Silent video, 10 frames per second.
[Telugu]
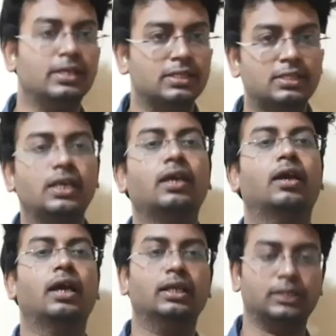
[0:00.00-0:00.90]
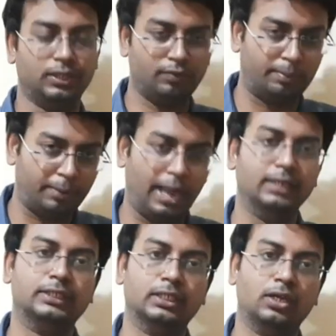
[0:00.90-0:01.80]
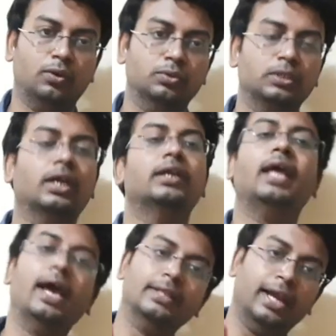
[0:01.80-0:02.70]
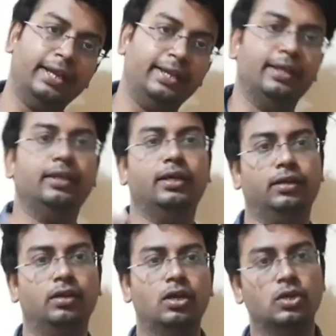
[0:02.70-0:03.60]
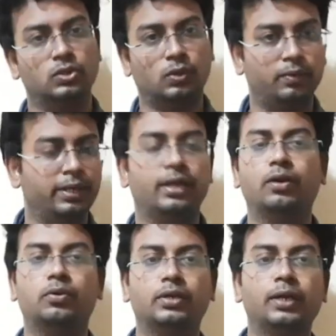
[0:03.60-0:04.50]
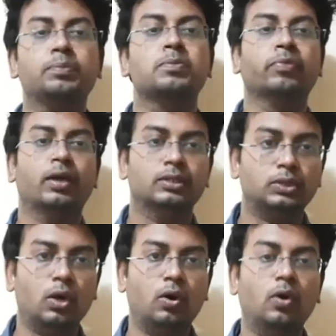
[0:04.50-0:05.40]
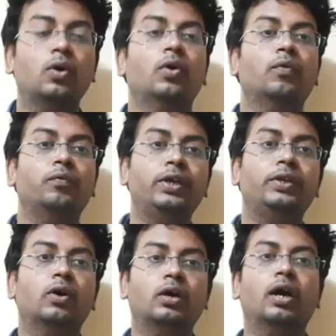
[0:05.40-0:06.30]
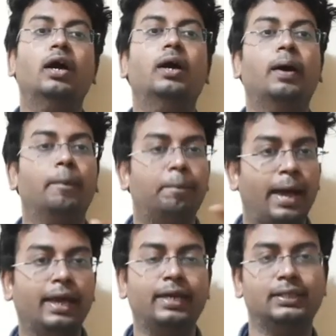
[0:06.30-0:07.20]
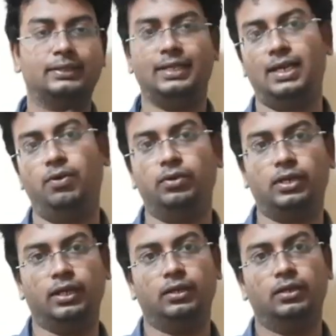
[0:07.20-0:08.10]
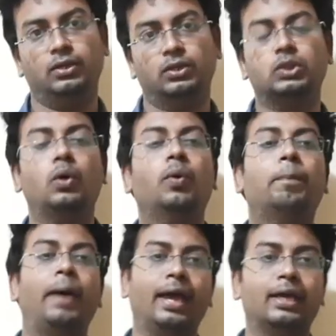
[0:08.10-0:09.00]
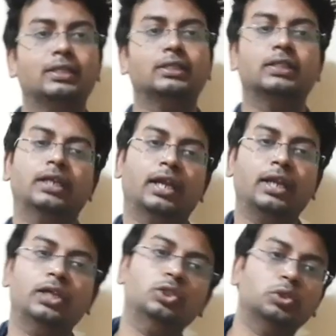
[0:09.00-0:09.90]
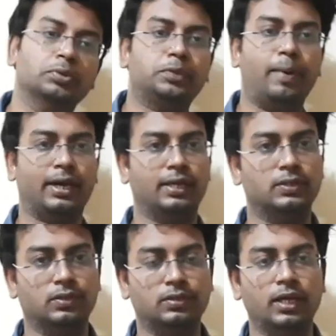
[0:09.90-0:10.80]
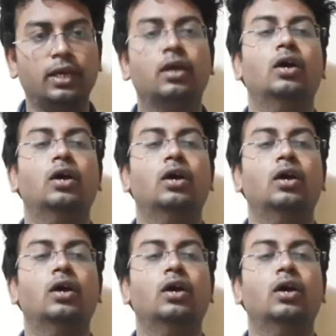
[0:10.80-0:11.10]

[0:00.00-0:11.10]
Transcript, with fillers: ఈజీగా చదివే బ్రాంచ్ ఏదైనా ఉంది అంటే అది ఐటీనే సో క్లియర్ అనుకుంటా సో వీటి యొక్క ప్యాకేజెస్ ఎలా ఉంటాయి సో ప్యాకేజెస్ ఏంటంటే ఇంచుమించు ప్యాకేజెస్ వస్తాయి